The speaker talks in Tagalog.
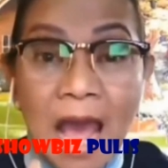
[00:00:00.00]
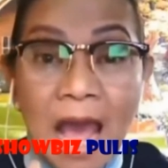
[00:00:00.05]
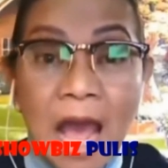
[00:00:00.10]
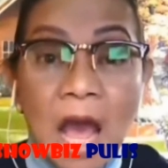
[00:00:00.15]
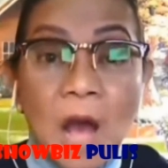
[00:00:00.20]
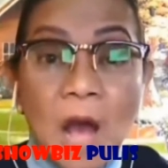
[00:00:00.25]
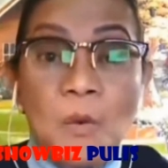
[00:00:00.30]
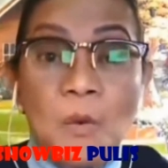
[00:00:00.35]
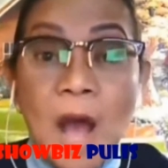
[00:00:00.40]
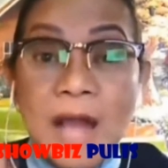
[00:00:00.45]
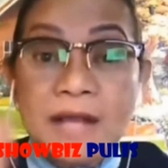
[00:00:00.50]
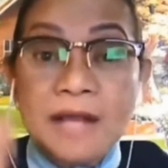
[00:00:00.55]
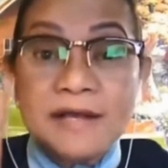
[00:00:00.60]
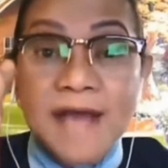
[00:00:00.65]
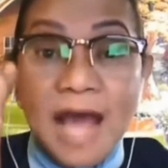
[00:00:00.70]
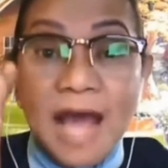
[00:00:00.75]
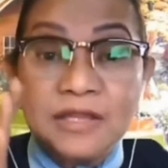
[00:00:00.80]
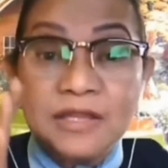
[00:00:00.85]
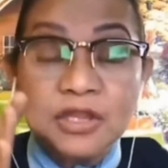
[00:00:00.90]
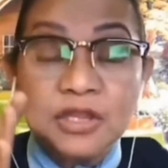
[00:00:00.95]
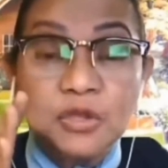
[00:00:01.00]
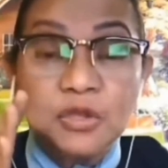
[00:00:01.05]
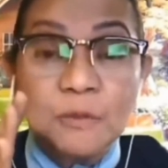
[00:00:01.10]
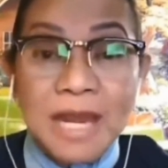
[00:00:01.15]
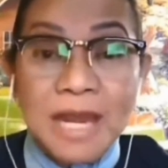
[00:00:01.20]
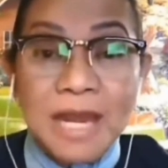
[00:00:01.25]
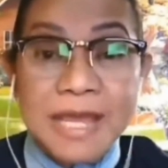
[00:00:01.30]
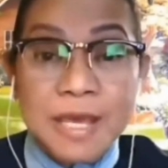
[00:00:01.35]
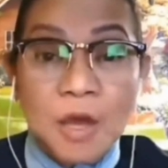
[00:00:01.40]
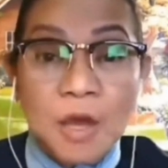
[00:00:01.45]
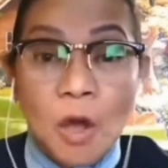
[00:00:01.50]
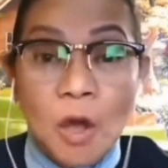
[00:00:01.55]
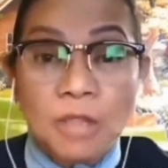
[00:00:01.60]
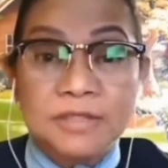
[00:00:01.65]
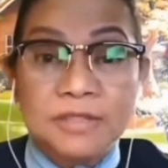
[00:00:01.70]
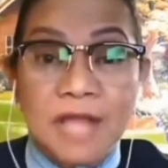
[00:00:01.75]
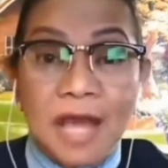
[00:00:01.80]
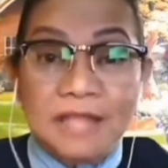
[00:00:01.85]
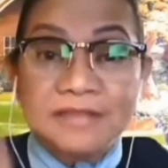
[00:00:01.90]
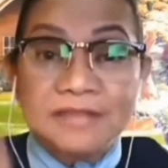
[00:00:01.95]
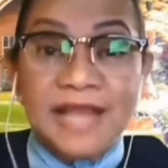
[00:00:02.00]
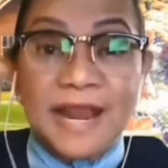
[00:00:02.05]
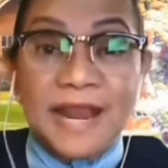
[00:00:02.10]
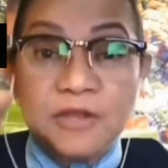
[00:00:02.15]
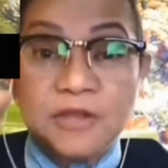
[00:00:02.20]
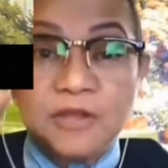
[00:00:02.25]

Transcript: Huwag kang tumalikod! Traidor